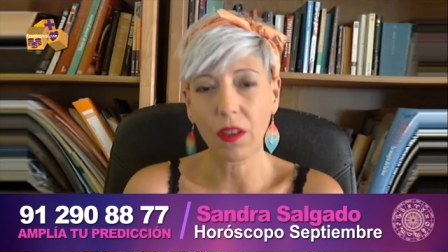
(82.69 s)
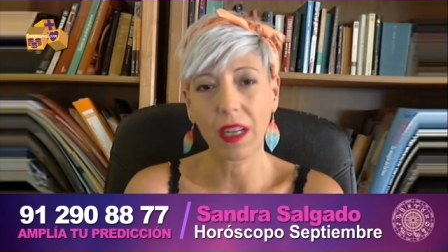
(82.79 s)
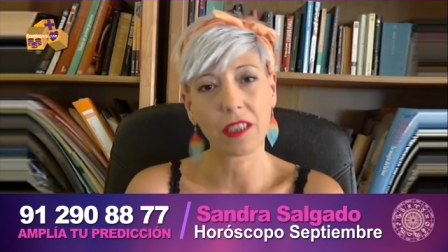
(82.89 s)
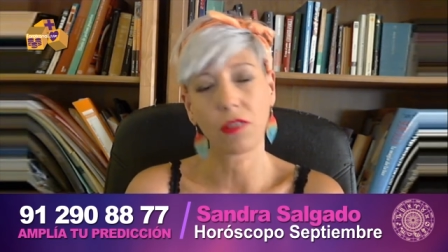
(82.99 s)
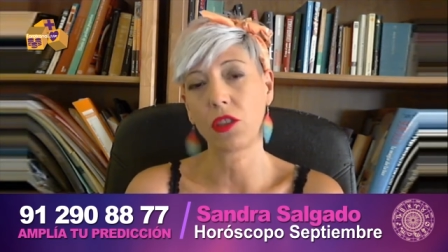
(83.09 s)
de
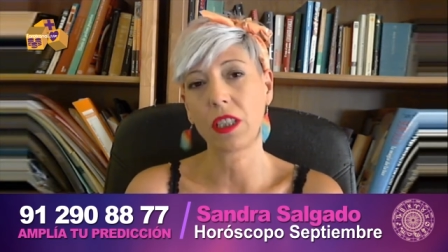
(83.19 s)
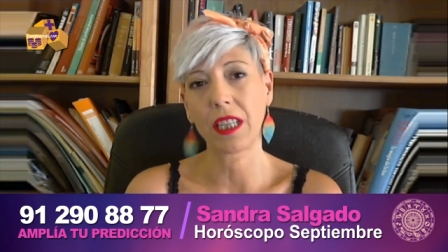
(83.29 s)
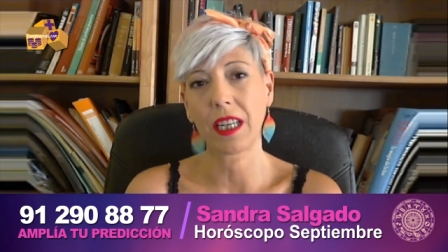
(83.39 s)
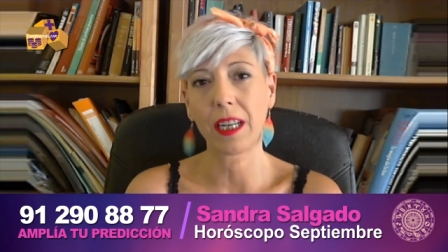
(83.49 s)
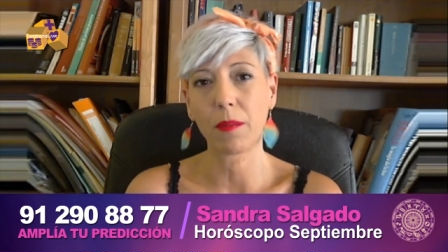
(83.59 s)
las cosas
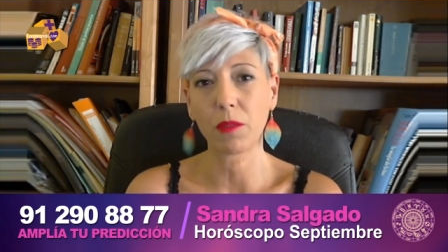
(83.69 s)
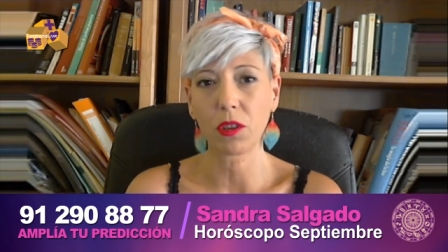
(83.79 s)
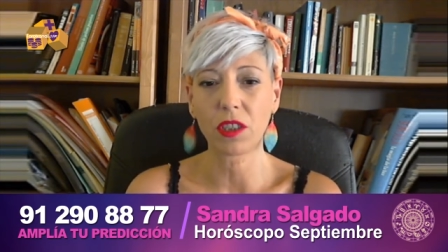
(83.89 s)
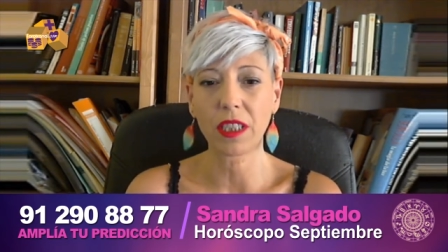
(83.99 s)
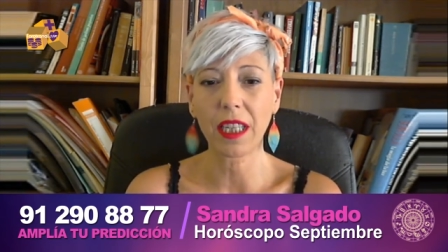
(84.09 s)
que queremos
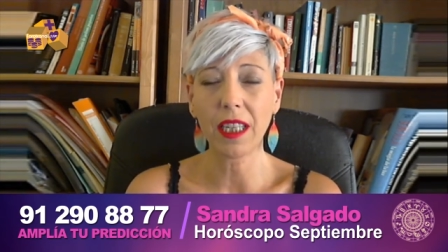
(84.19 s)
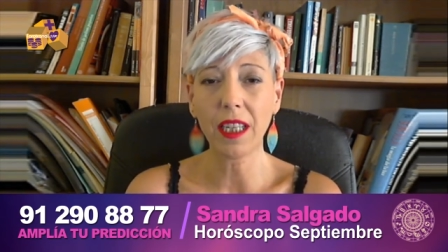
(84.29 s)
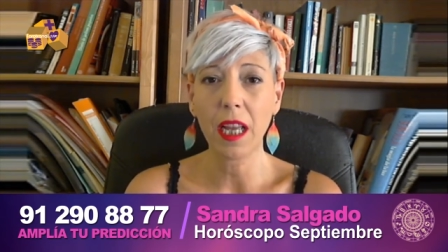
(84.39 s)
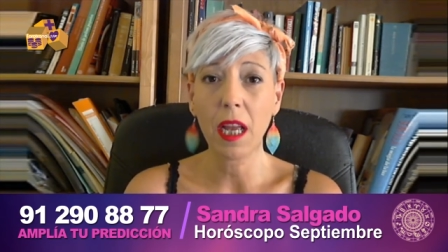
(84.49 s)
conseguir.